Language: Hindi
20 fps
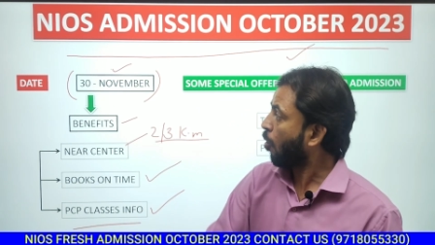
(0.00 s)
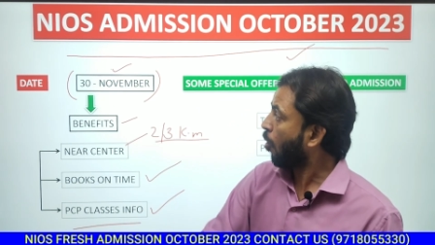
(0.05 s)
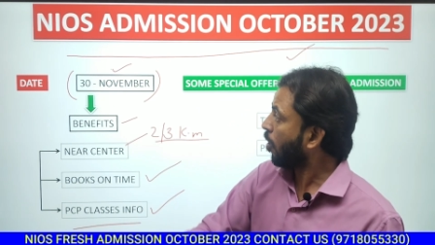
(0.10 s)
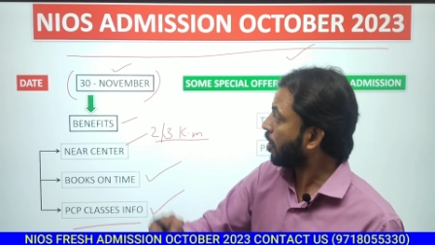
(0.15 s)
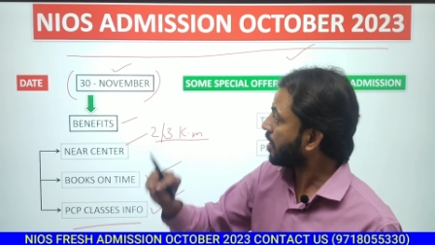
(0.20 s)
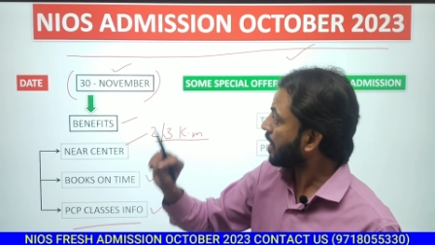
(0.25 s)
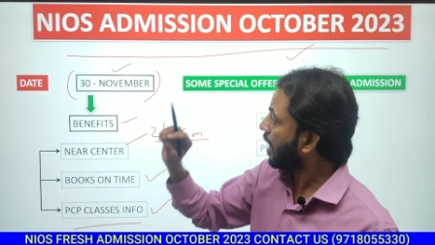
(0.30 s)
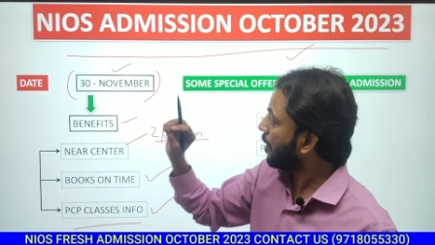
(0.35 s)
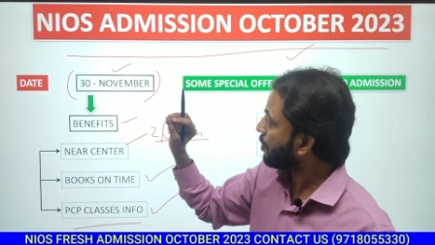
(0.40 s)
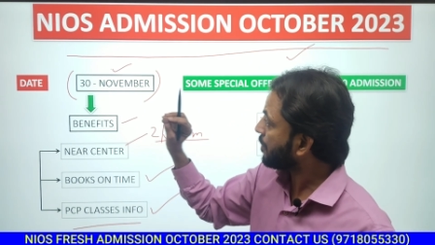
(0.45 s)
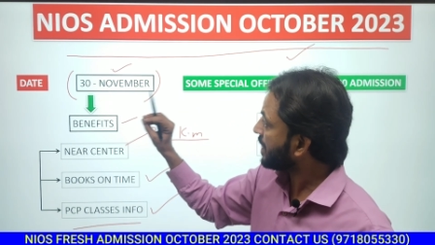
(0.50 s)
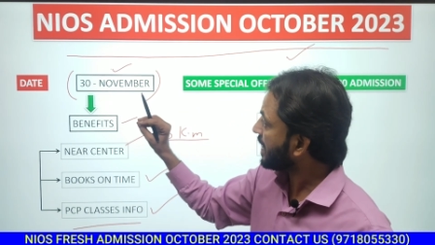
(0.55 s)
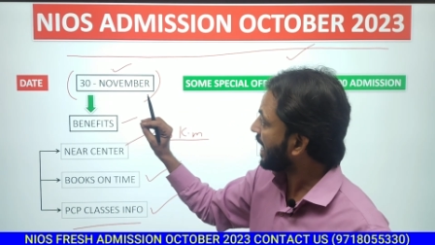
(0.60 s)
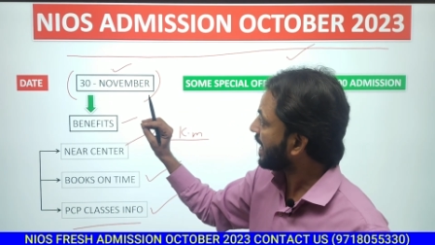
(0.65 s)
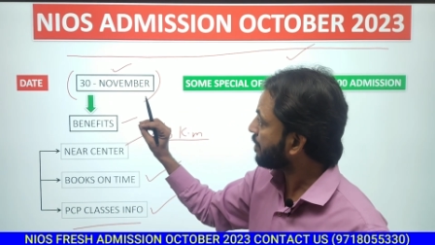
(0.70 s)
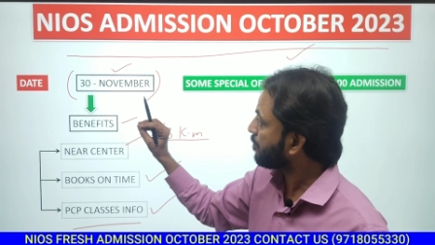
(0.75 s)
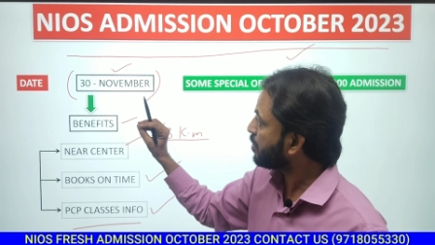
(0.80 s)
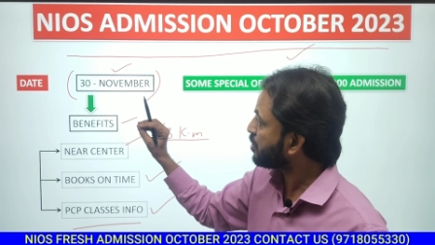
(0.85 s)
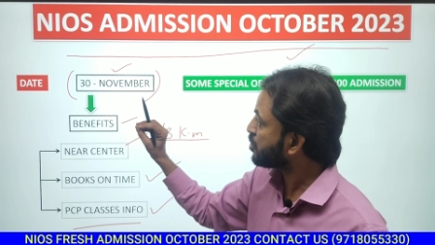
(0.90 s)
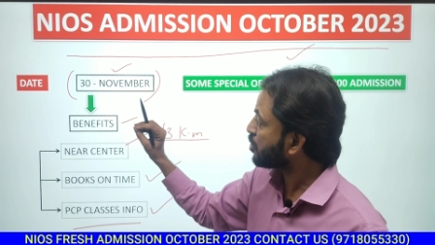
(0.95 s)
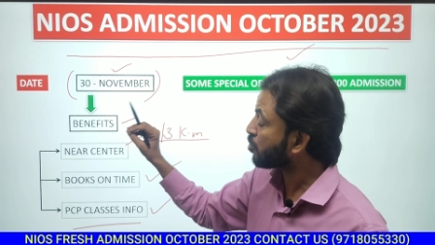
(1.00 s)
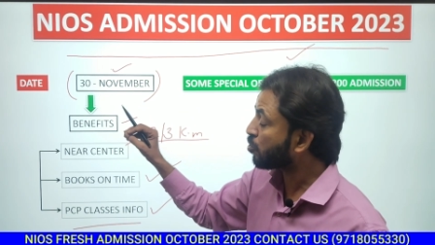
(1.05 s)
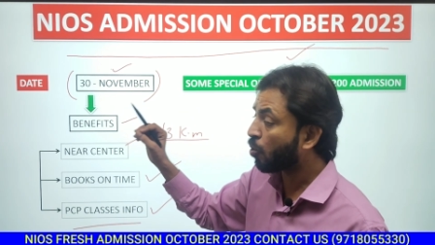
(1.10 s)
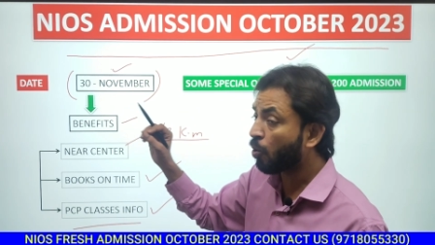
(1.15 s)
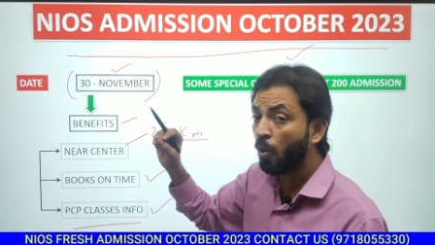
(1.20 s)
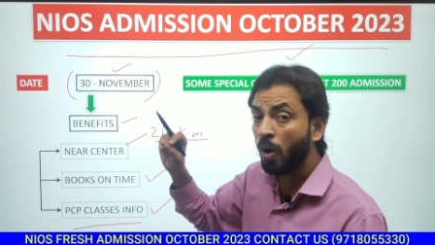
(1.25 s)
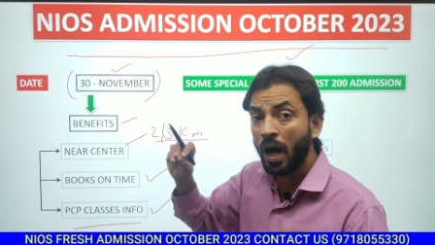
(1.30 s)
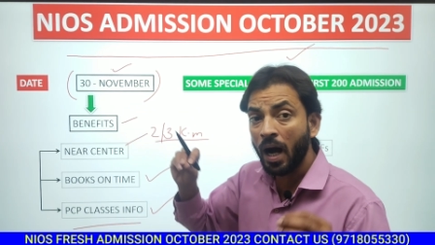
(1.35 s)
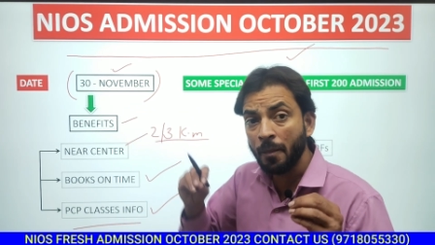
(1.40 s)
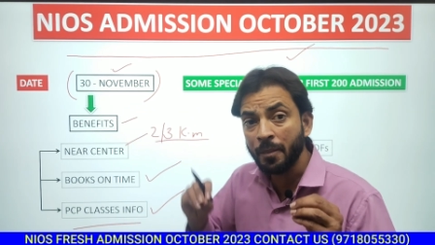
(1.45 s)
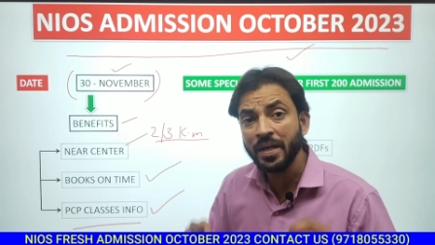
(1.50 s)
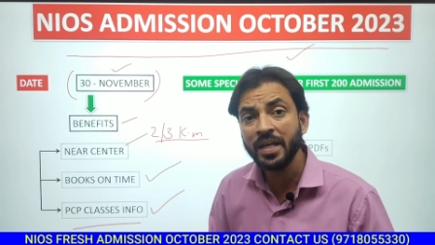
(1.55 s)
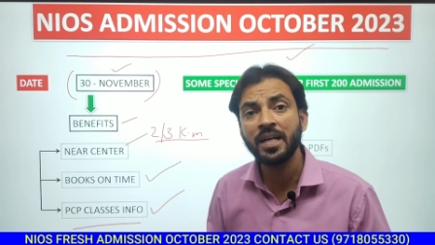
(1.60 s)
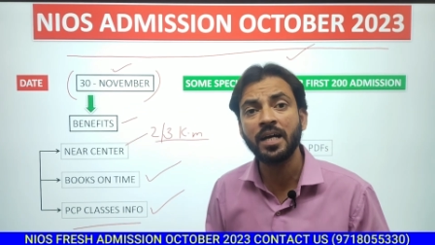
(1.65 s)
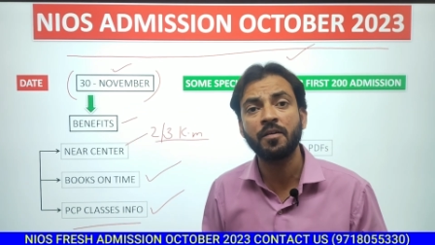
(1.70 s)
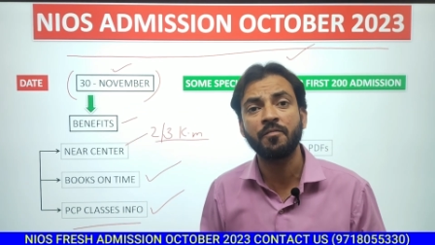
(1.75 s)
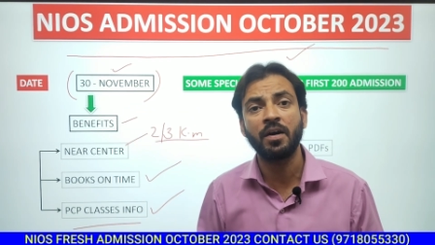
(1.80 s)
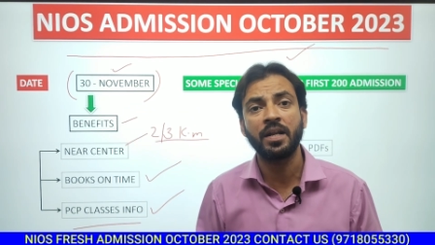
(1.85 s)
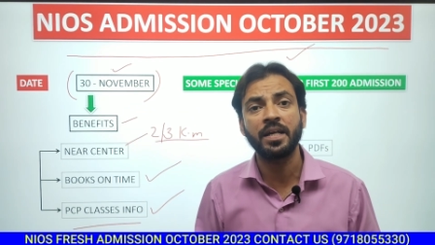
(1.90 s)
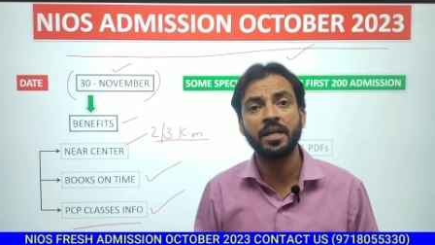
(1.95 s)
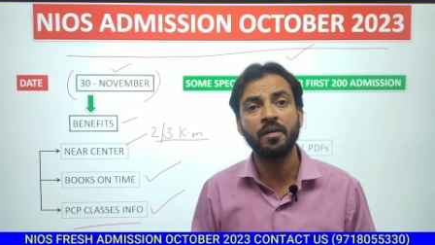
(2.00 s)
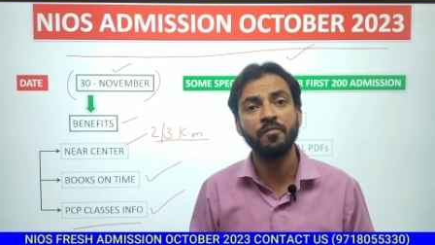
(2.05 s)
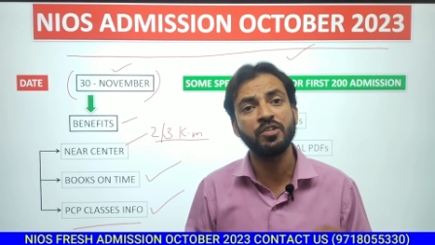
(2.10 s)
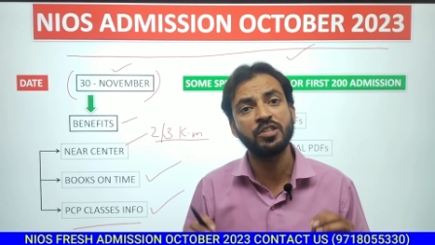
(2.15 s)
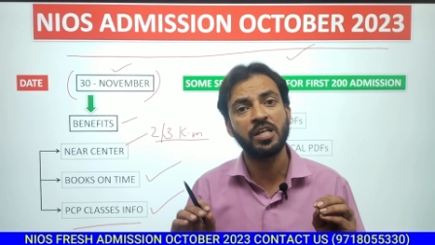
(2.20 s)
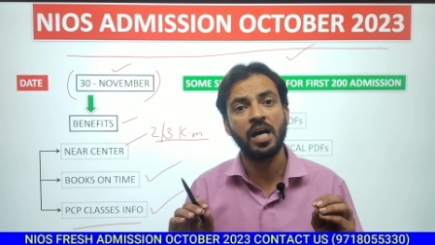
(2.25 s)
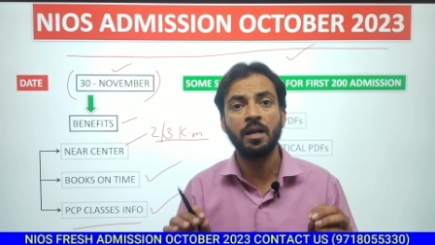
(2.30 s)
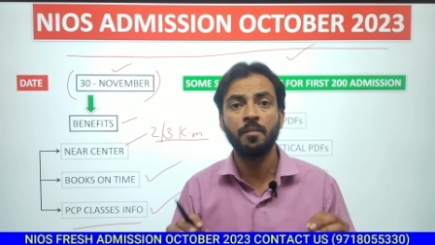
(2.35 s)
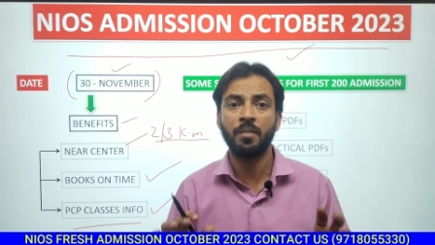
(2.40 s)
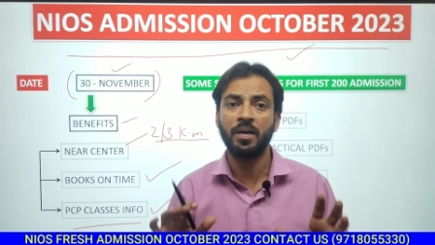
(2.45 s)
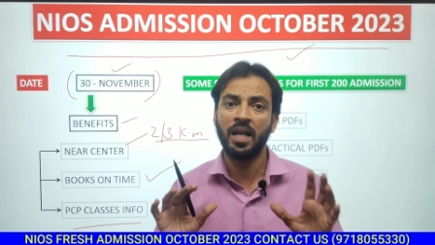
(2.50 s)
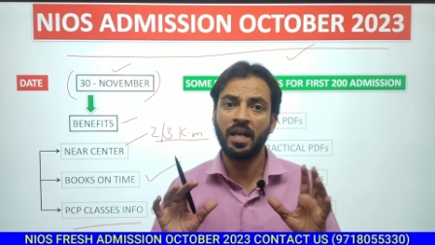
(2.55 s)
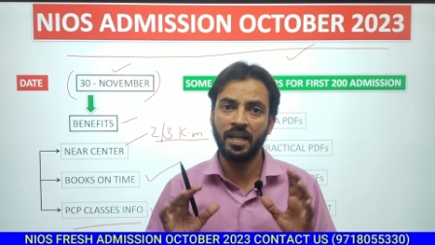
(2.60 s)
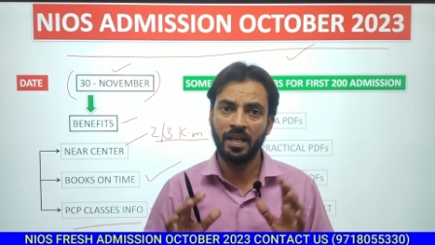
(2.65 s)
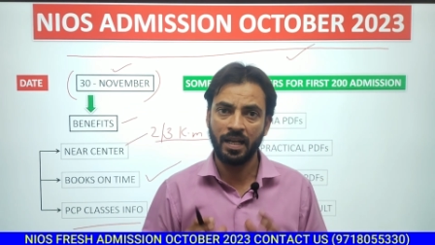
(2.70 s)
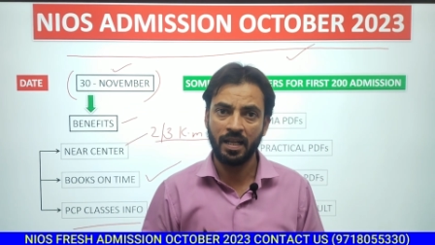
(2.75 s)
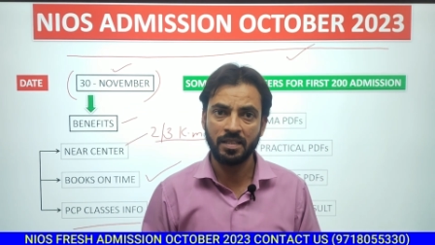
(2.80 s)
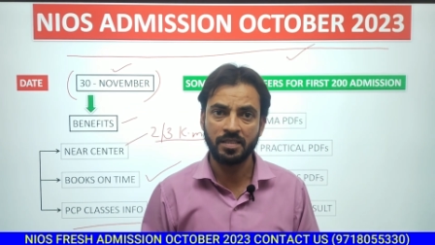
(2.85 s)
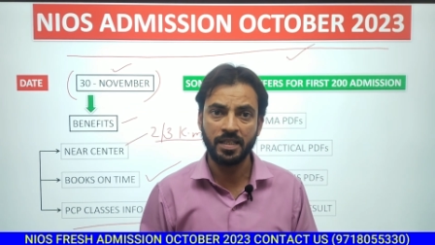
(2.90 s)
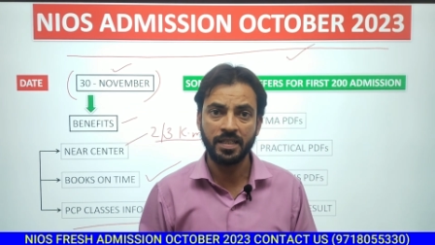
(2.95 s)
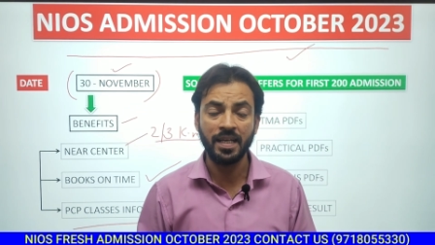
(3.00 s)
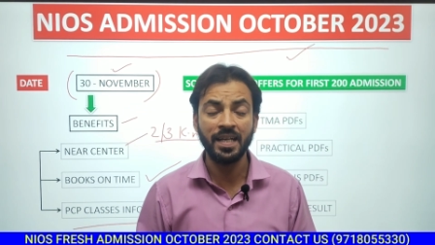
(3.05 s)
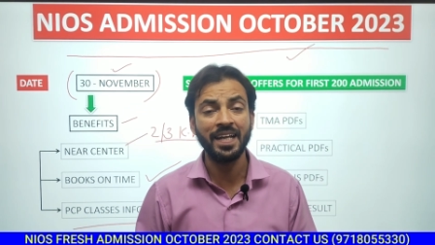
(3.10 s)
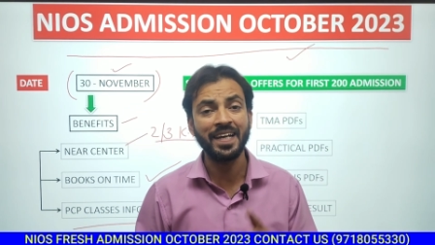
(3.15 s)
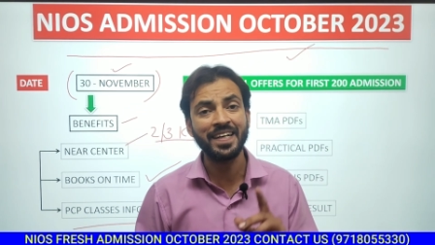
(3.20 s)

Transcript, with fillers: और अपने एडमिशन को अभी करवाने का विचार बना लेना चाहिए